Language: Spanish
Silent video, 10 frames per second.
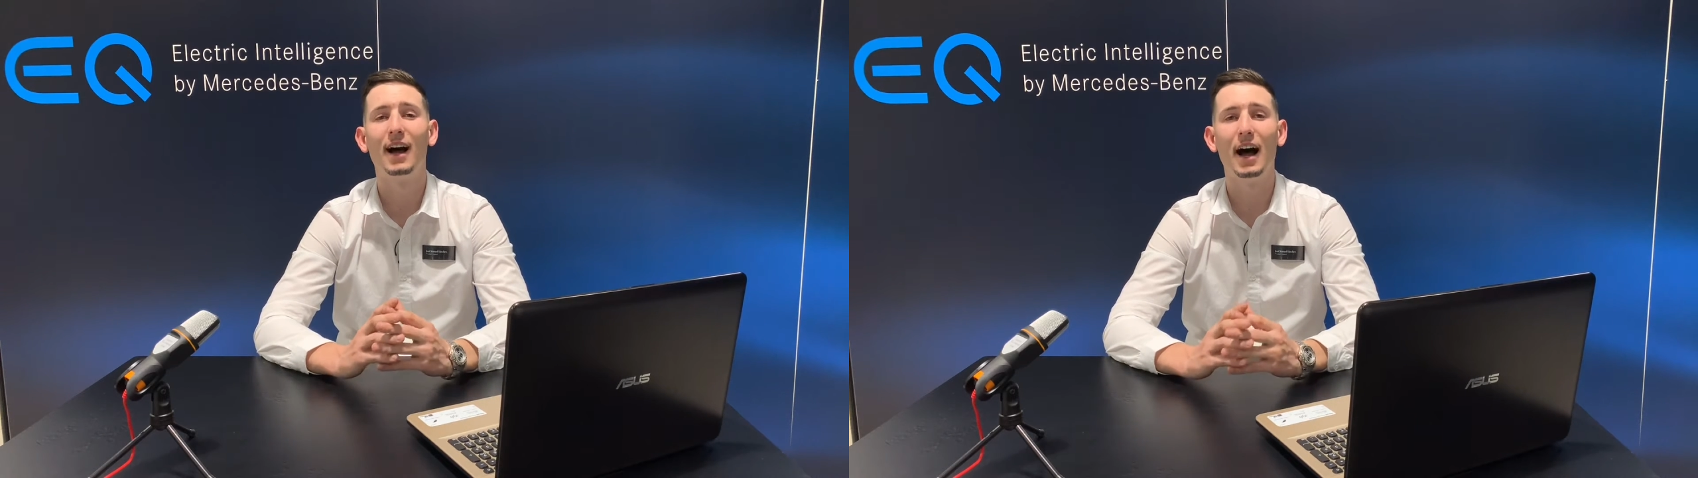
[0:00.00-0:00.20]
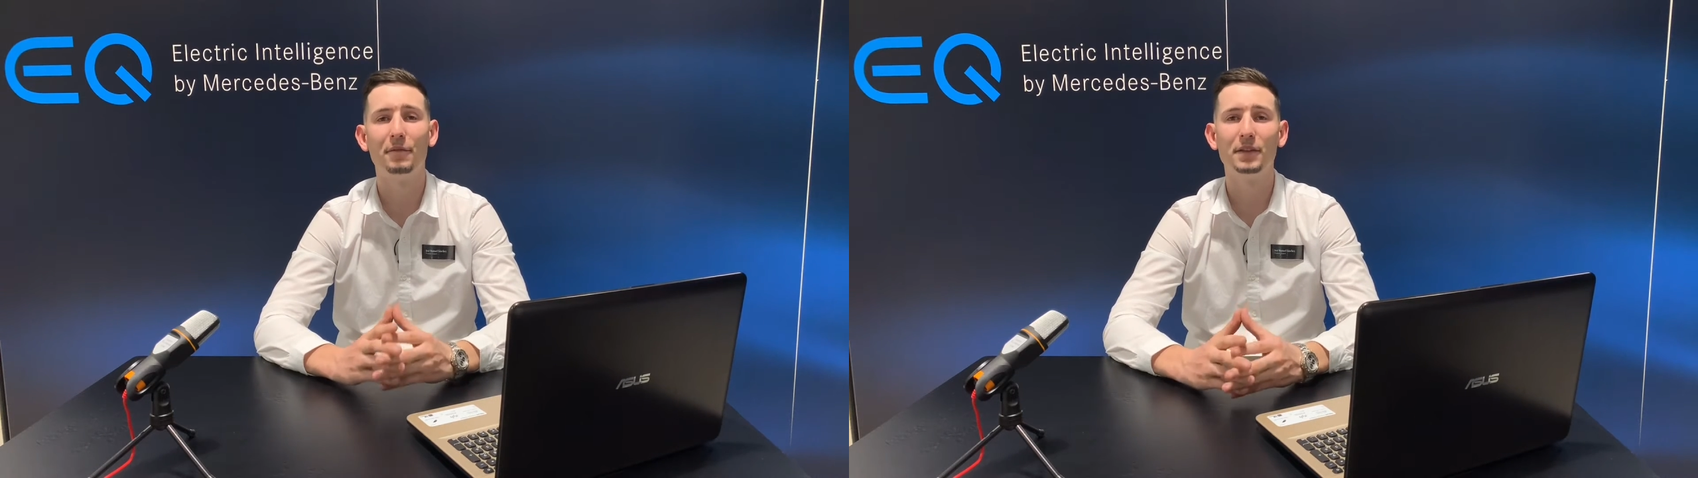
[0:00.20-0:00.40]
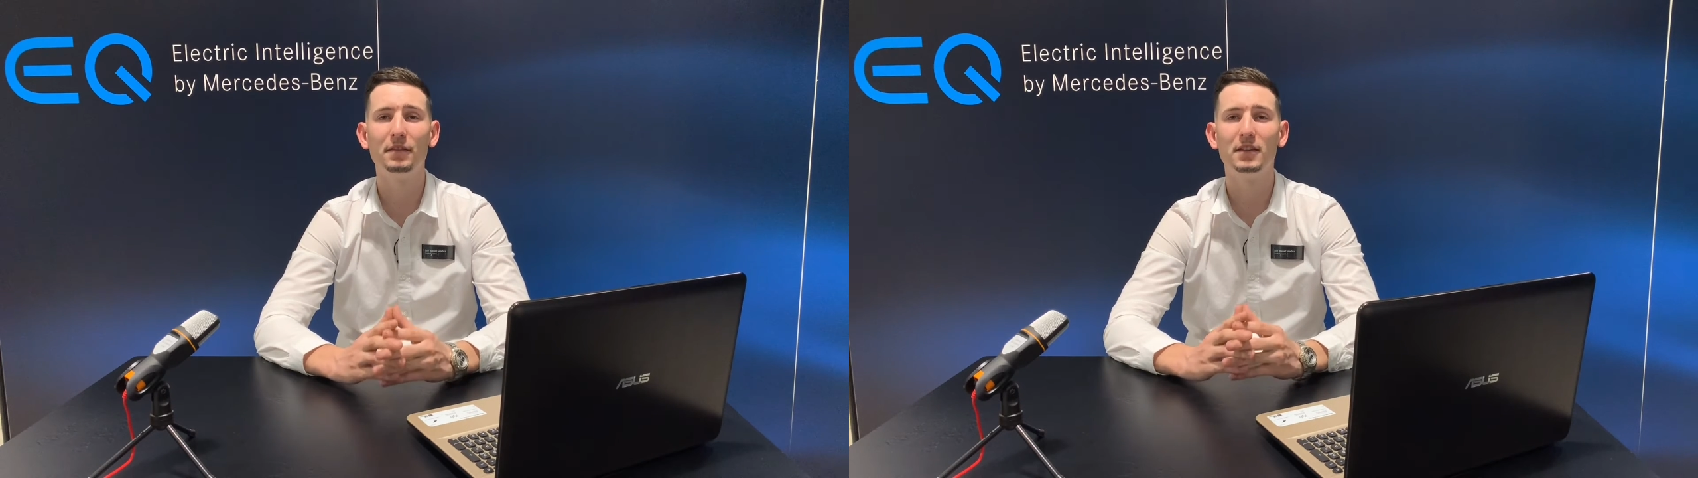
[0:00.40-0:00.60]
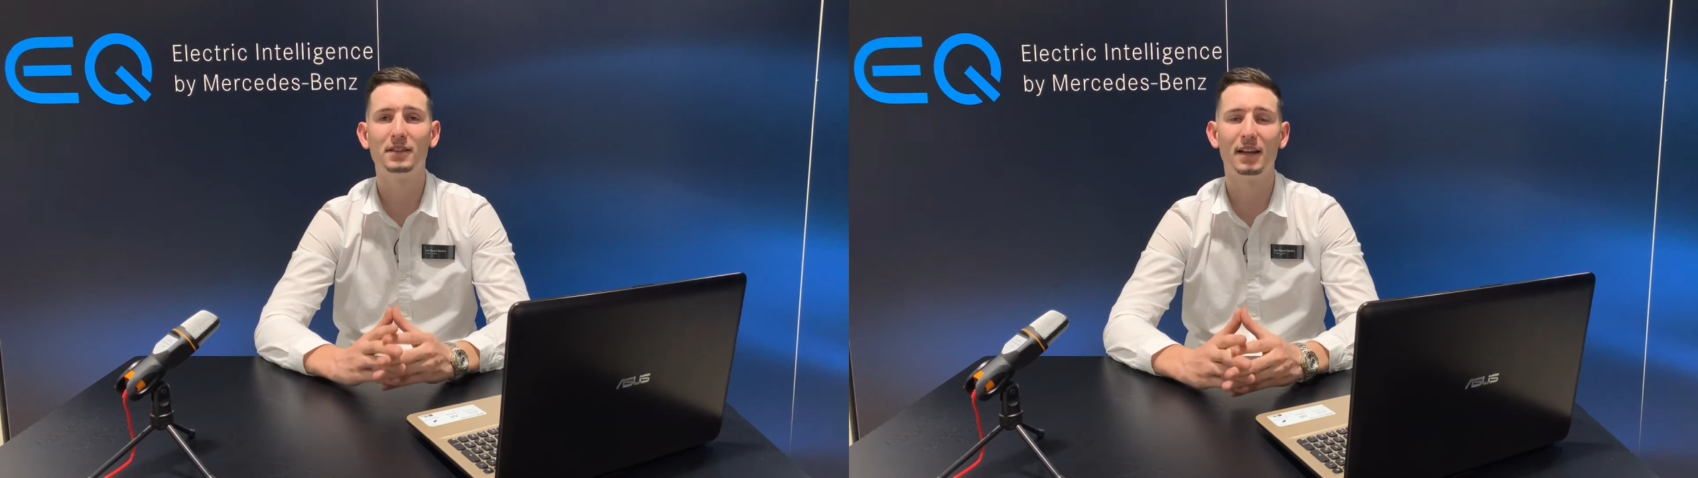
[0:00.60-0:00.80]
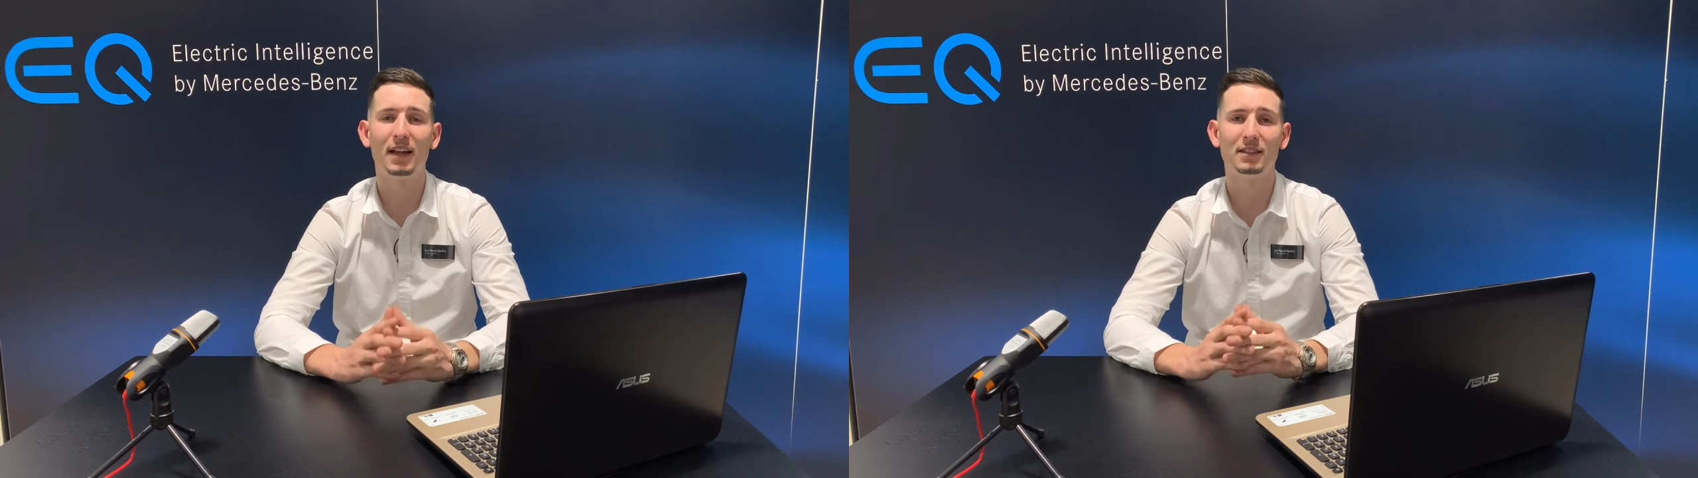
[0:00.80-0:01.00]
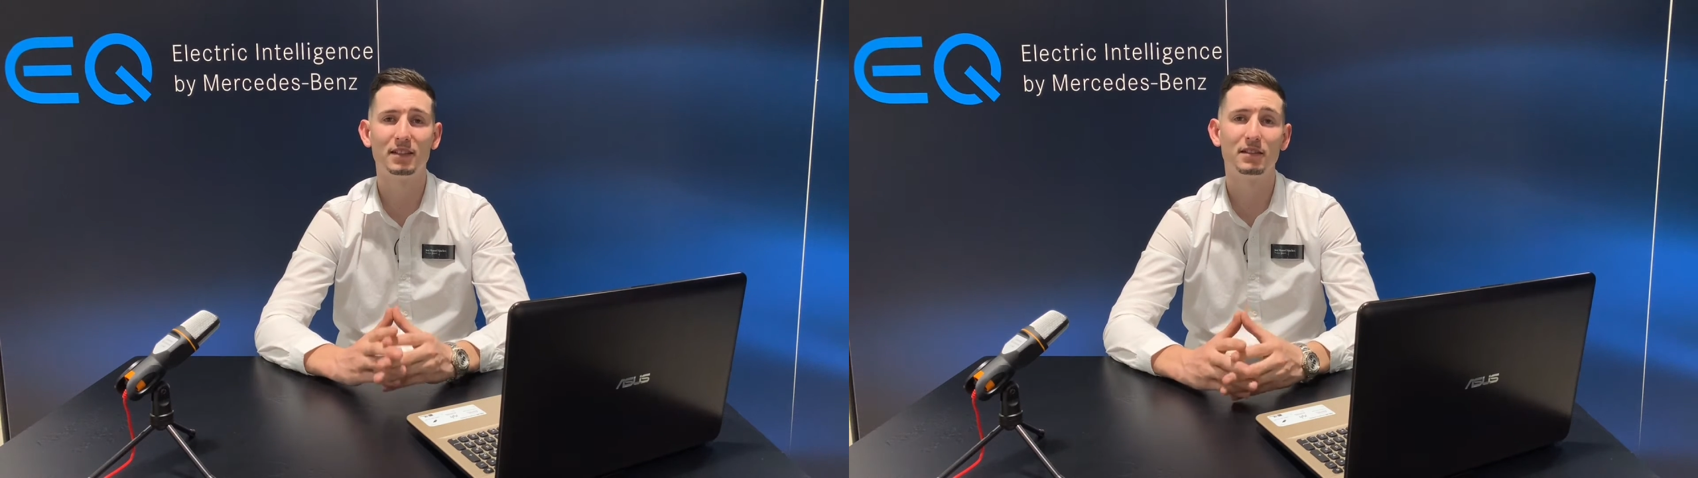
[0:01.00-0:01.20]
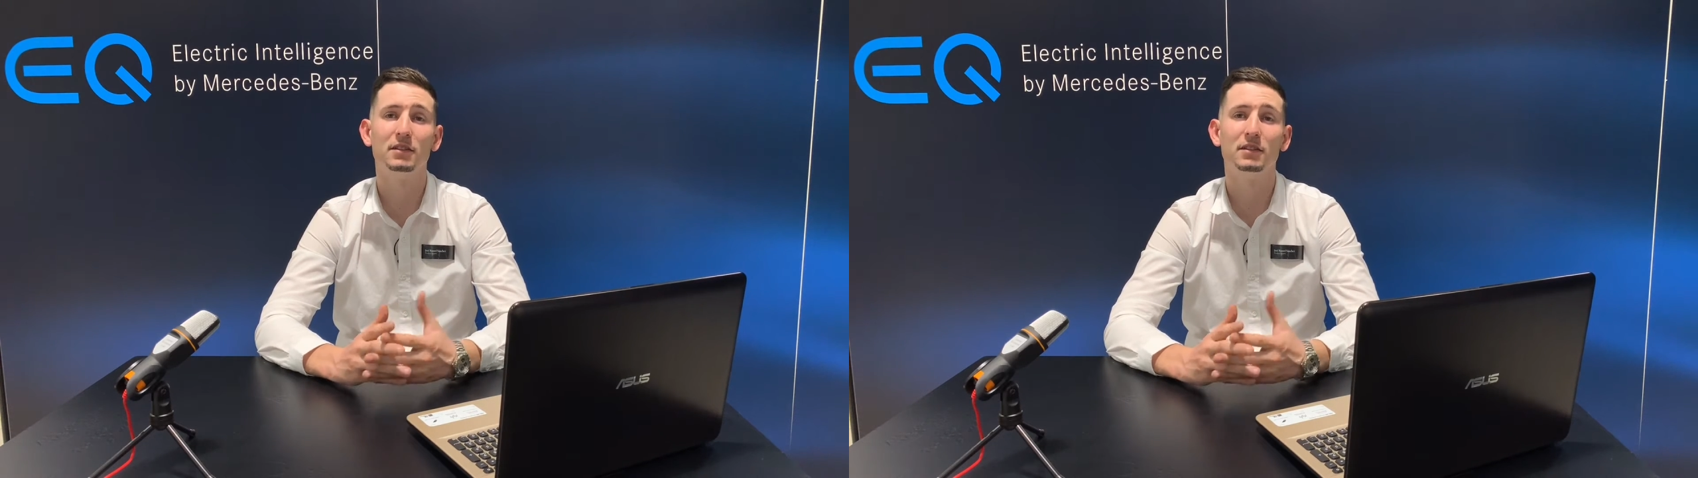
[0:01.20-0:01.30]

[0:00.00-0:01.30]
Active Distance Assist